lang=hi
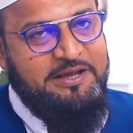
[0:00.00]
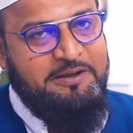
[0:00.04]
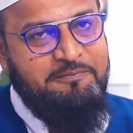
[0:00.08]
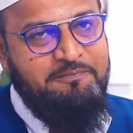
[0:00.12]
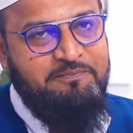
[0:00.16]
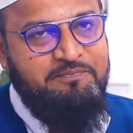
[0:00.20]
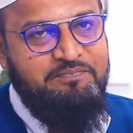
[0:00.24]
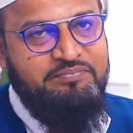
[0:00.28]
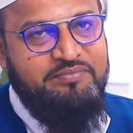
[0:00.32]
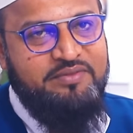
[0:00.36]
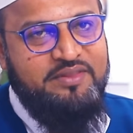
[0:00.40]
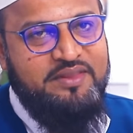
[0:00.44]
हैं
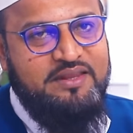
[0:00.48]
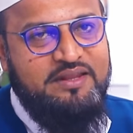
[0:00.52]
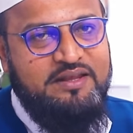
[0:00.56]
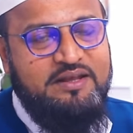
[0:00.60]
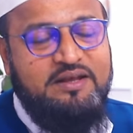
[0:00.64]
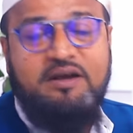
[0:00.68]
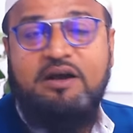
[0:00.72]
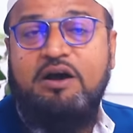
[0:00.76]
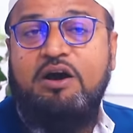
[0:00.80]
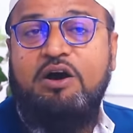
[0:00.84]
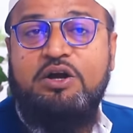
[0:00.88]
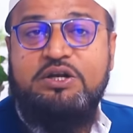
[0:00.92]

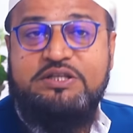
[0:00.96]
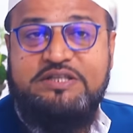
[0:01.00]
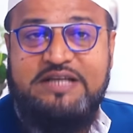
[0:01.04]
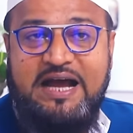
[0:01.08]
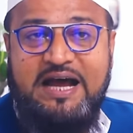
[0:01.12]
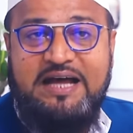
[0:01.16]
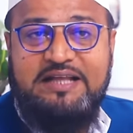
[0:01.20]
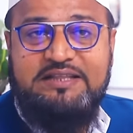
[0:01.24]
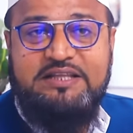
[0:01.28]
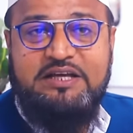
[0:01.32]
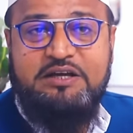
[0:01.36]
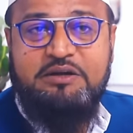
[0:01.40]
और
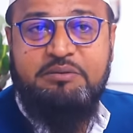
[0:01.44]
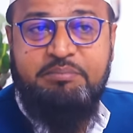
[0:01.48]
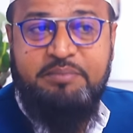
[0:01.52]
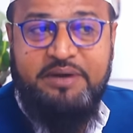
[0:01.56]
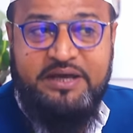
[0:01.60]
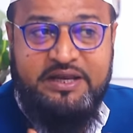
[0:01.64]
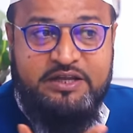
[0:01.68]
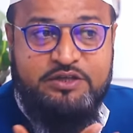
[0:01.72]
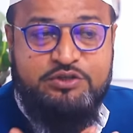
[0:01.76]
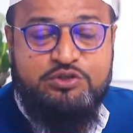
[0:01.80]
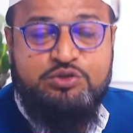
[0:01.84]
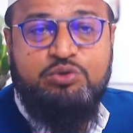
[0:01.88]
जहां तक
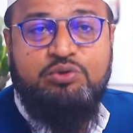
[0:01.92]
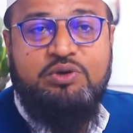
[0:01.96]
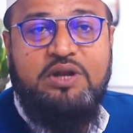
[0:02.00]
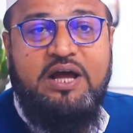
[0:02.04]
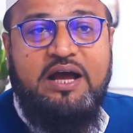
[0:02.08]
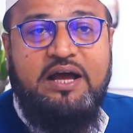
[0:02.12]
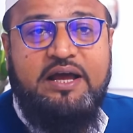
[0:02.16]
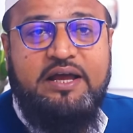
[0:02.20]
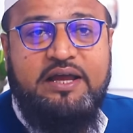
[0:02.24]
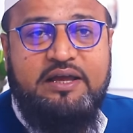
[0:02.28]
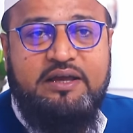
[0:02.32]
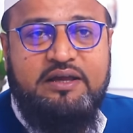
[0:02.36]
मैंने सुना
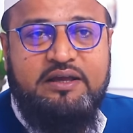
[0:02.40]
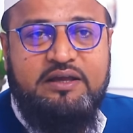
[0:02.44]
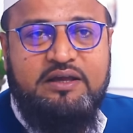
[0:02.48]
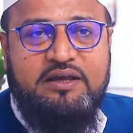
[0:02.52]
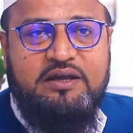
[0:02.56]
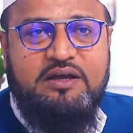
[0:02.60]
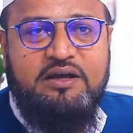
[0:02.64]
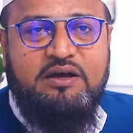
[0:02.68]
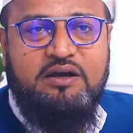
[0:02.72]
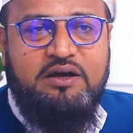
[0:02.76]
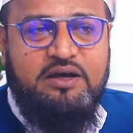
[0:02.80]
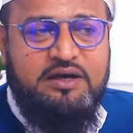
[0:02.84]
है
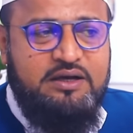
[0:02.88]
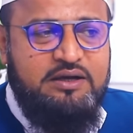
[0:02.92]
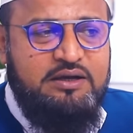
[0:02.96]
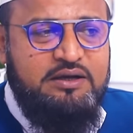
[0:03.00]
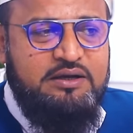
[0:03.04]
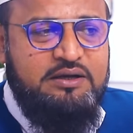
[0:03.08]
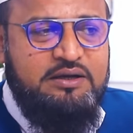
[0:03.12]
आ,